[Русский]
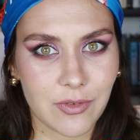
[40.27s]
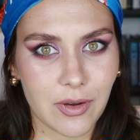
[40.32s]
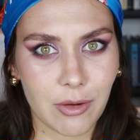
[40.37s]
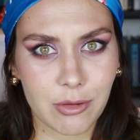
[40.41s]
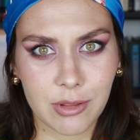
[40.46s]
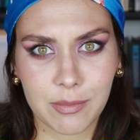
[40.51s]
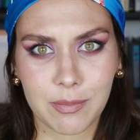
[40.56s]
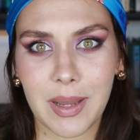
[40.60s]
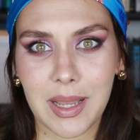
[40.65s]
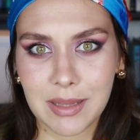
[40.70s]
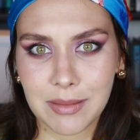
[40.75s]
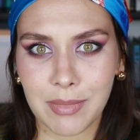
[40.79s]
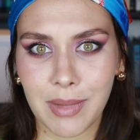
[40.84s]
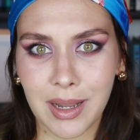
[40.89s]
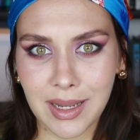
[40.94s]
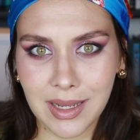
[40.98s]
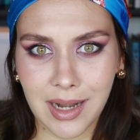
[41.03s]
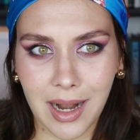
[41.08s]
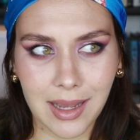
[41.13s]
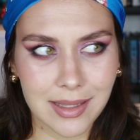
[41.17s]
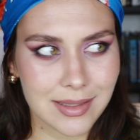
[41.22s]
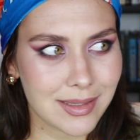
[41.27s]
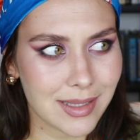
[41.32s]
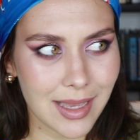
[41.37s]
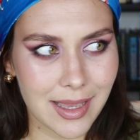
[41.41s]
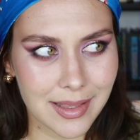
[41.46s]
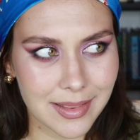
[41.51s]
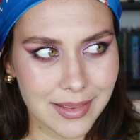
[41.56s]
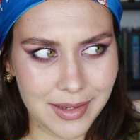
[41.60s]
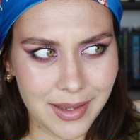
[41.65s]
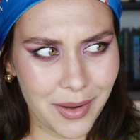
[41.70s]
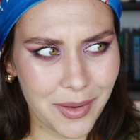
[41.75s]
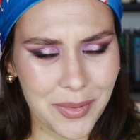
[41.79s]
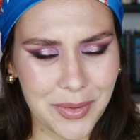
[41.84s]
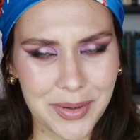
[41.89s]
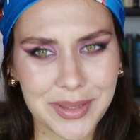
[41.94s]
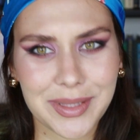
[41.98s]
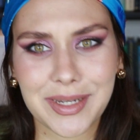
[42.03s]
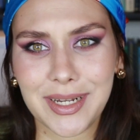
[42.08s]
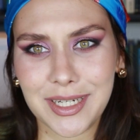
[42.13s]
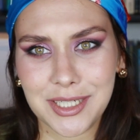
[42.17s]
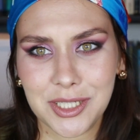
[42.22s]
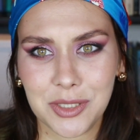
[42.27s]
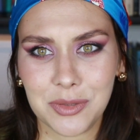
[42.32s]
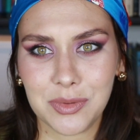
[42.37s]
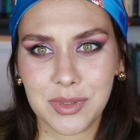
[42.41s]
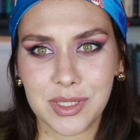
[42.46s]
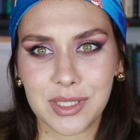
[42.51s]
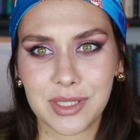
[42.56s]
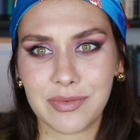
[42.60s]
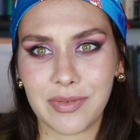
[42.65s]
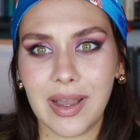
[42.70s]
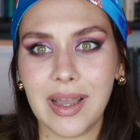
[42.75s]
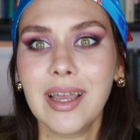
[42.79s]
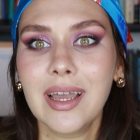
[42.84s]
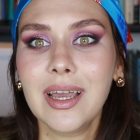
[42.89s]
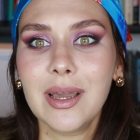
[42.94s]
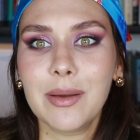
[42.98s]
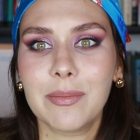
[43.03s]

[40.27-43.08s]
от Пэт Маград, это какое-то кощунство,